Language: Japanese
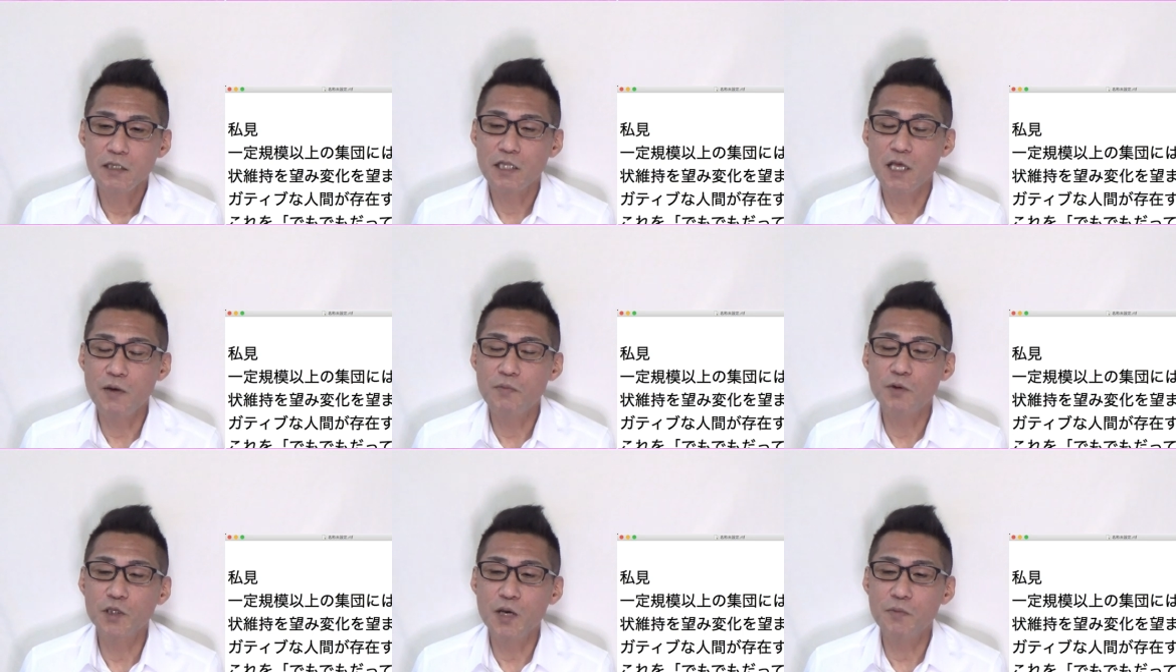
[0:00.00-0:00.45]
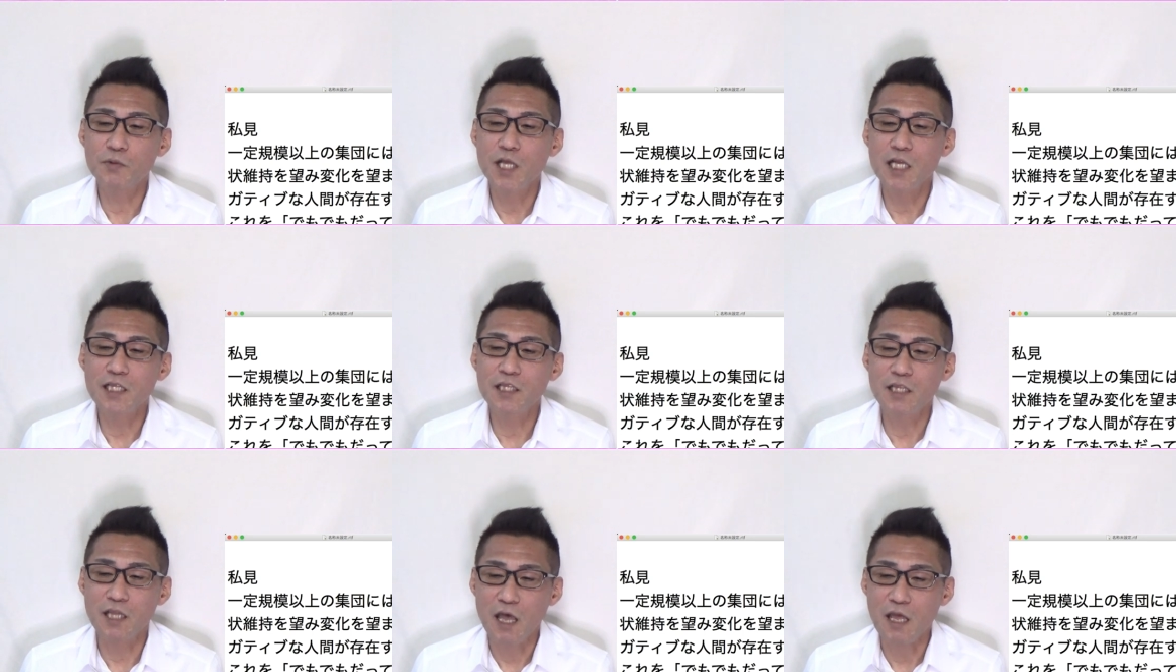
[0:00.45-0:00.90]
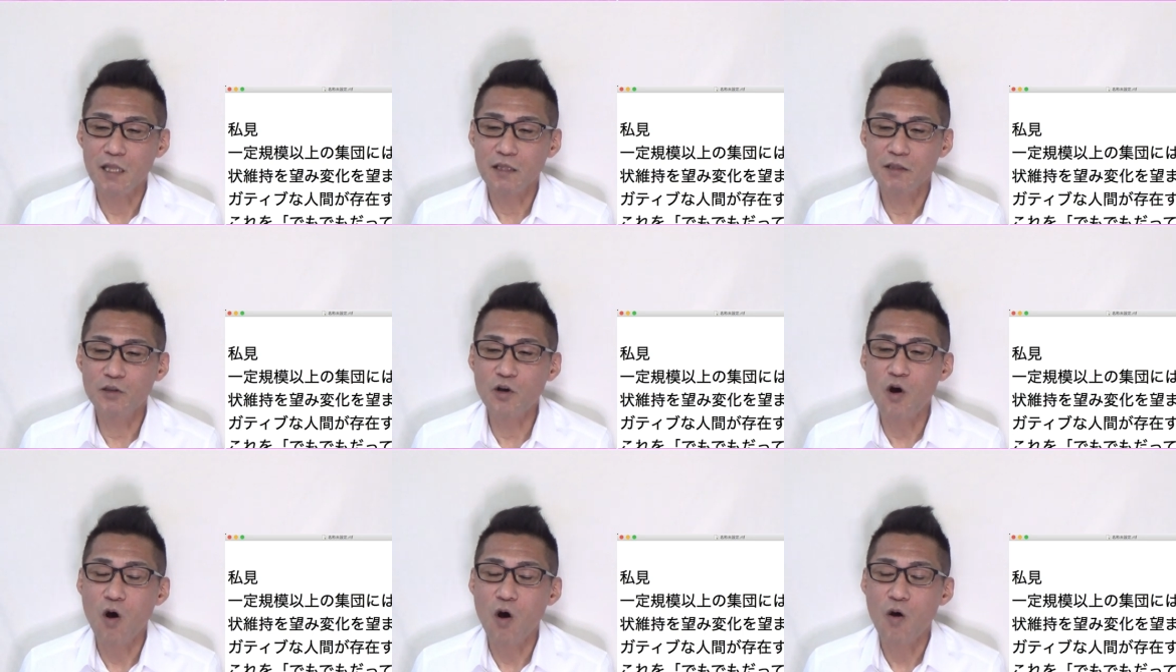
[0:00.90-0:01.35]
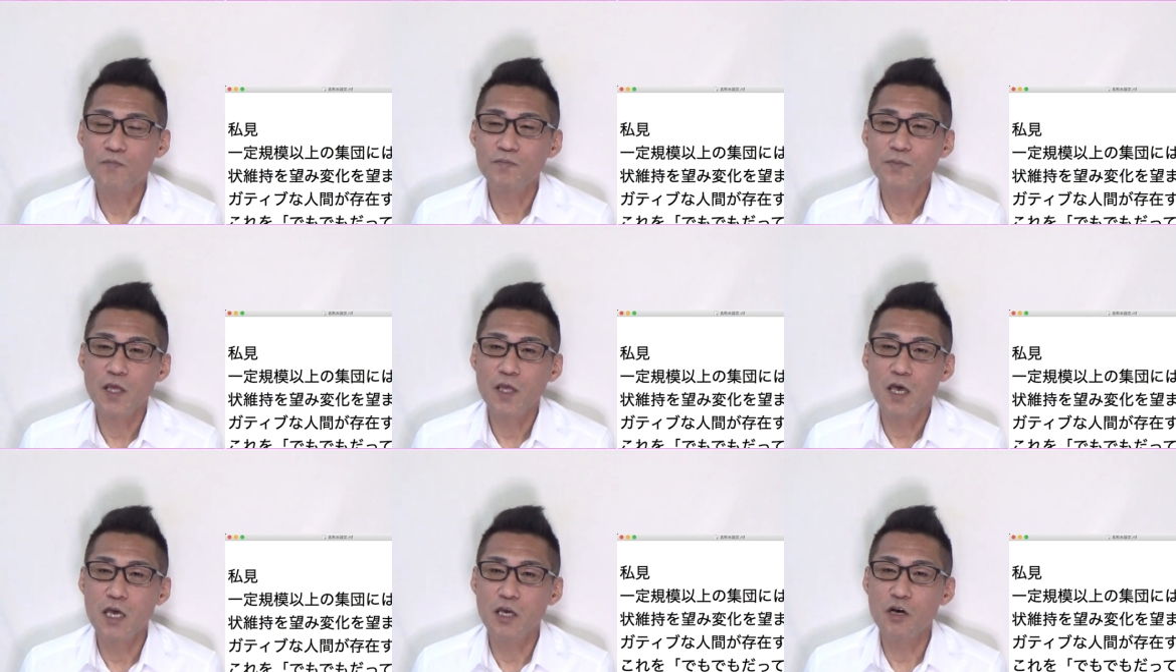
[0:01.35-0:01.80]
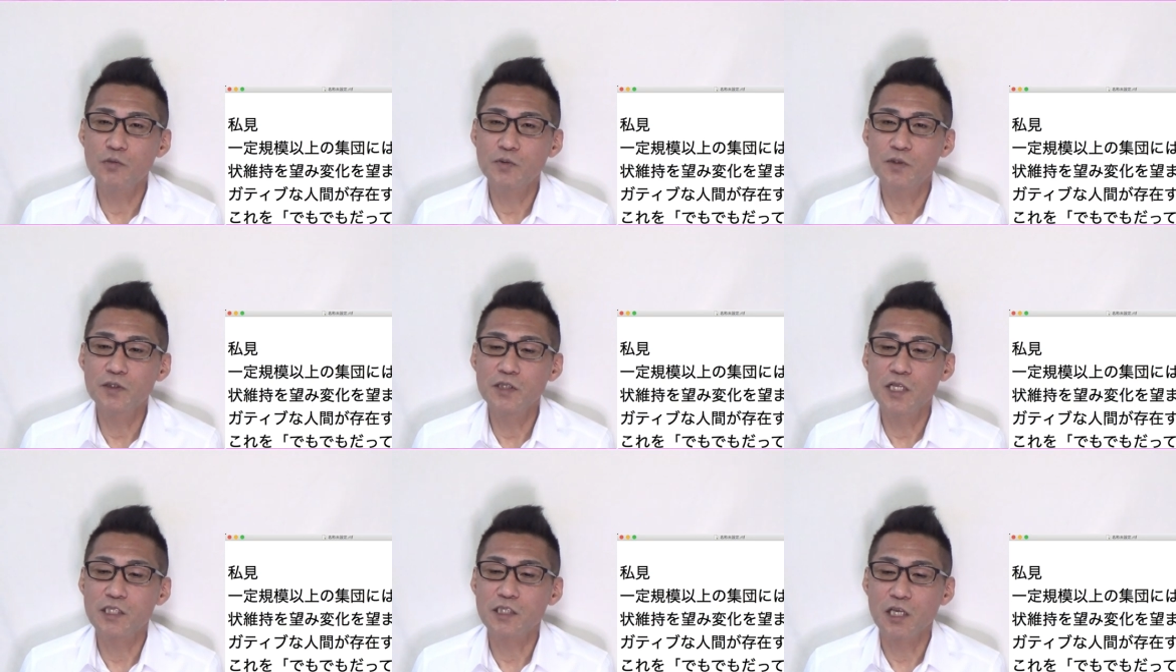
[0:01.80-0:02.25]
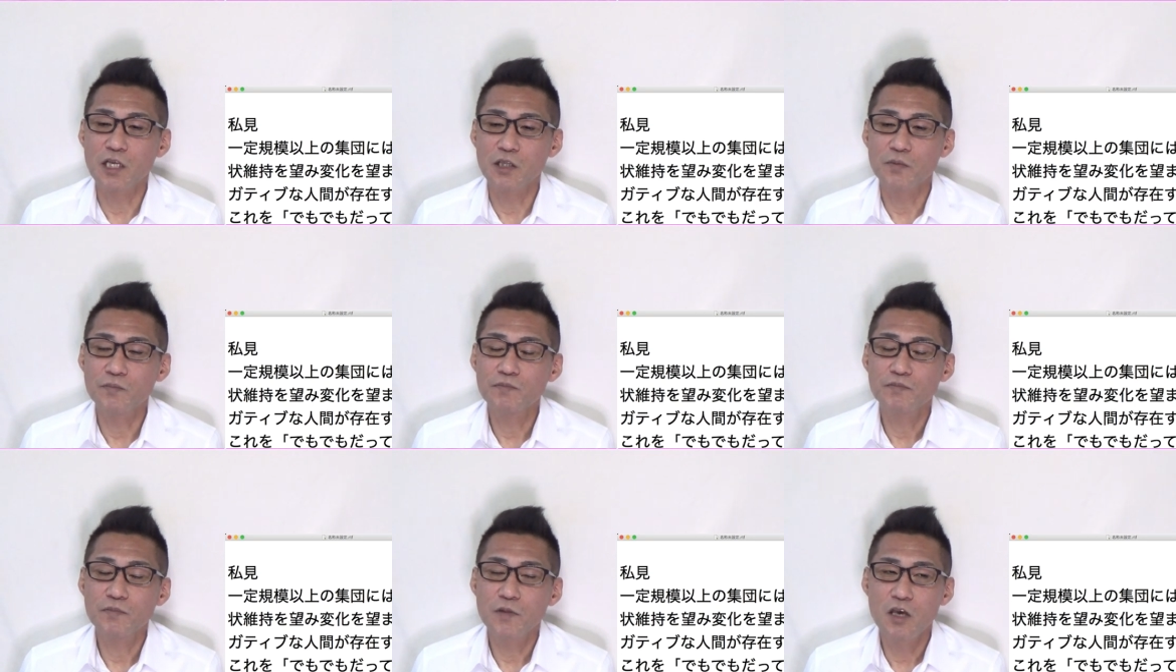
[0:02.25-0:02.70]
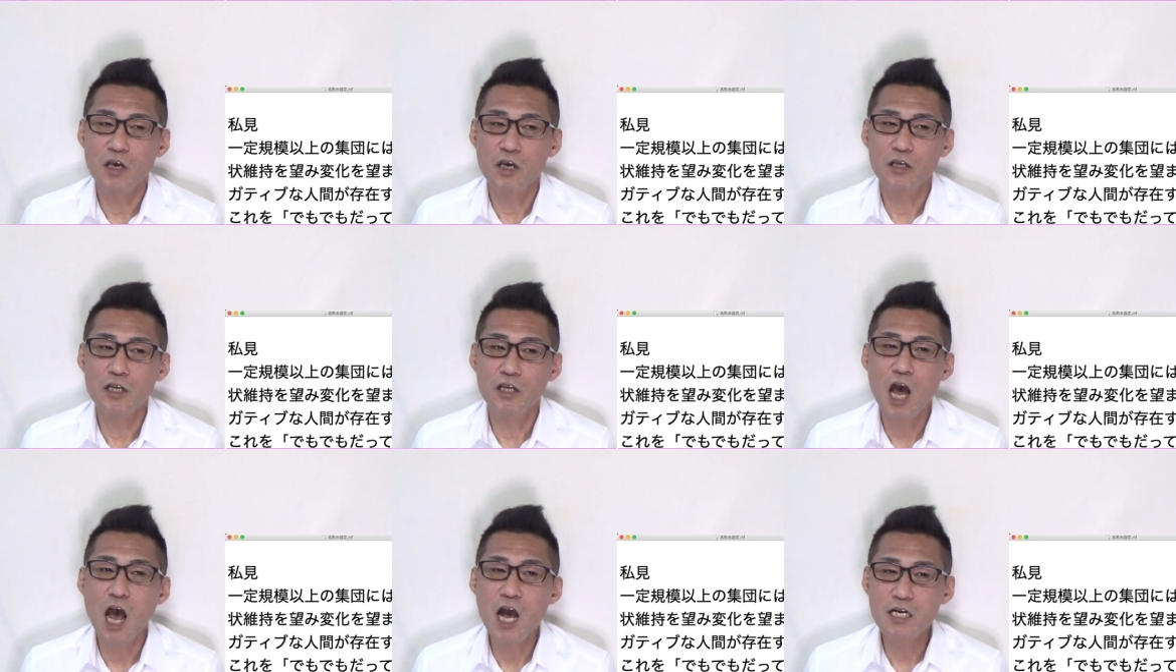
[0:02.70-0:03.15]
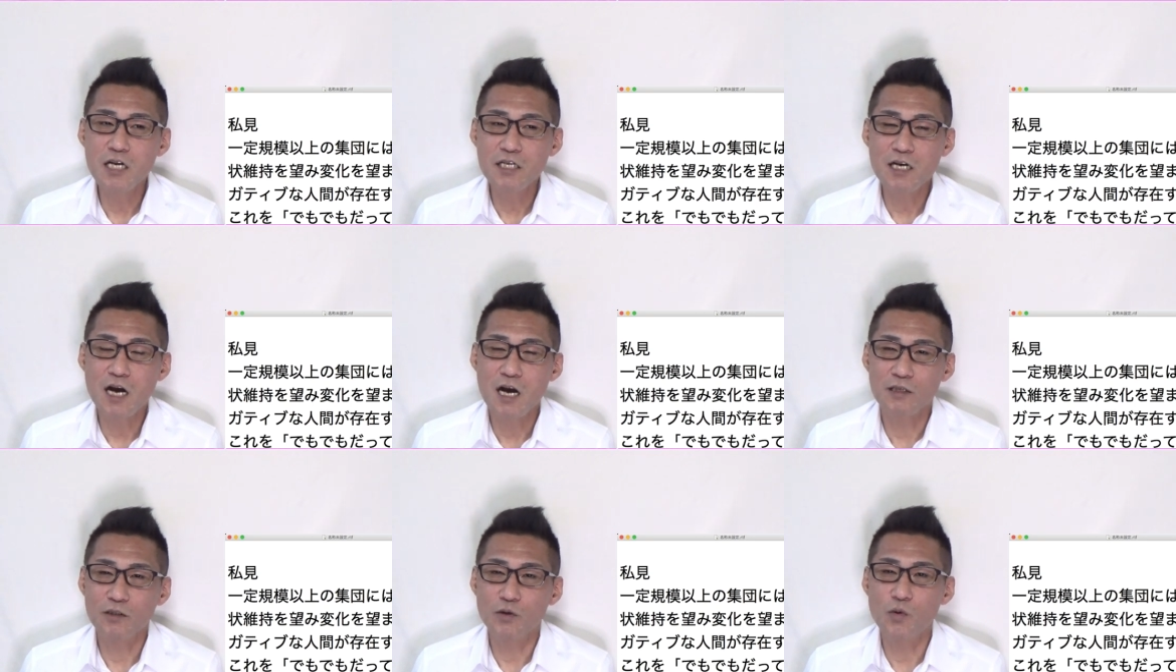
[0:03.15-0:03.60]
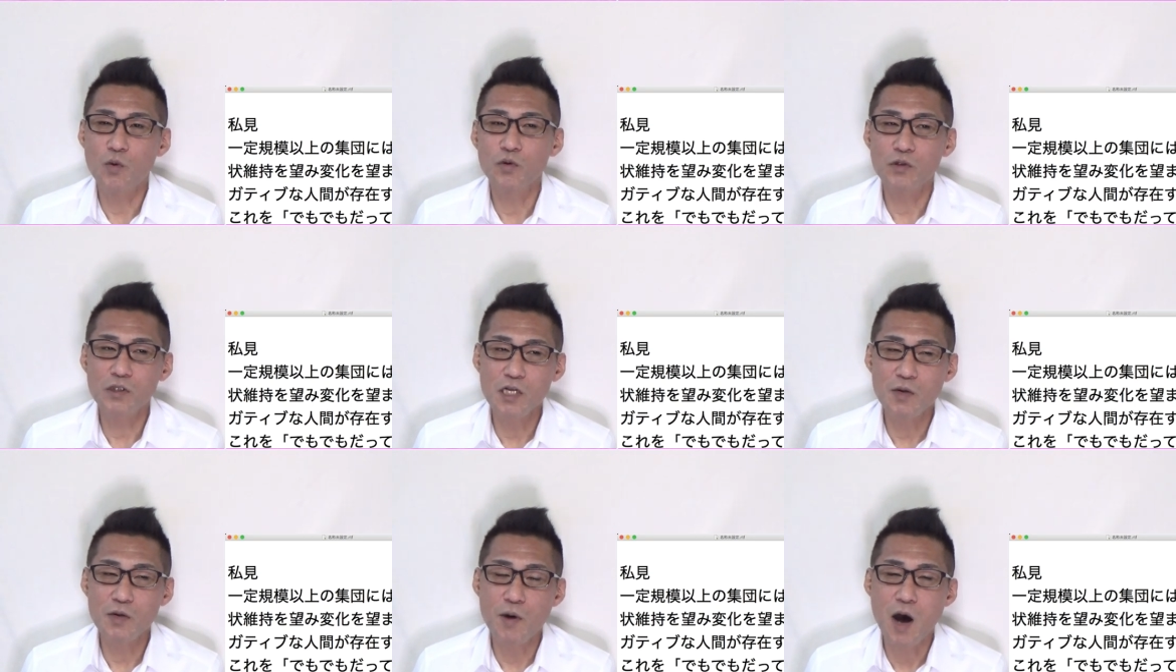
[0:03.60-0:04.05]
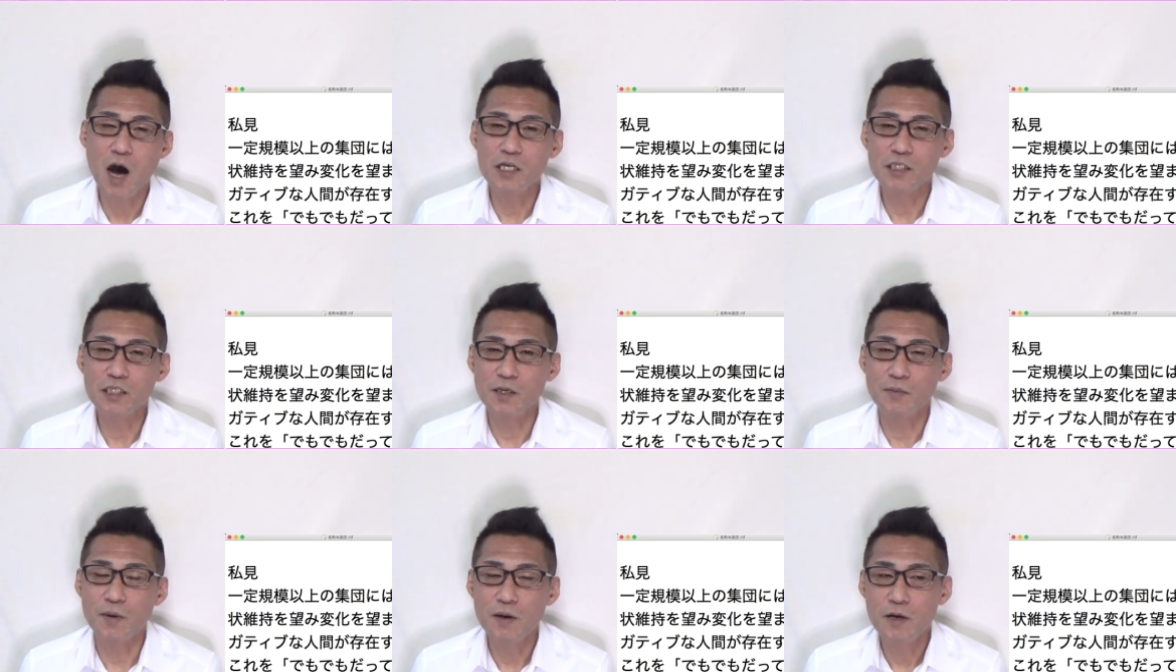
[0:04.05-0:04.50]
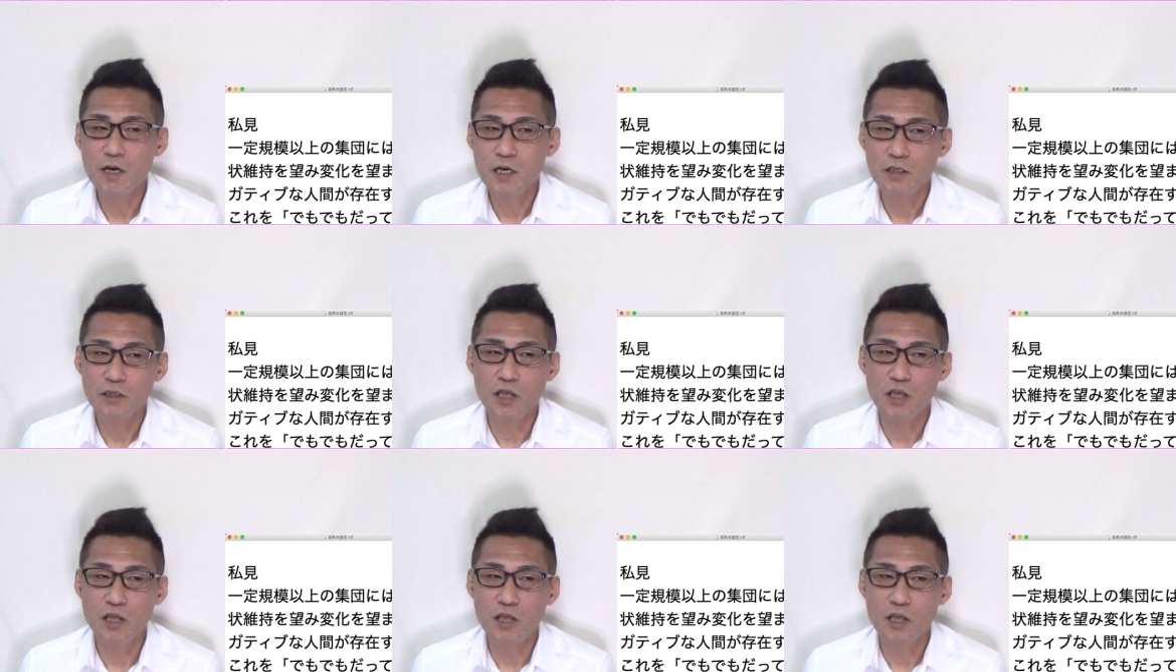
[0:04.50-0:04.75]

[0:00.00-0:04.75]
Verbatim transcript: デモデモだってと、えー、呼ぶんですけど、えー、なんかこうすればああすれば、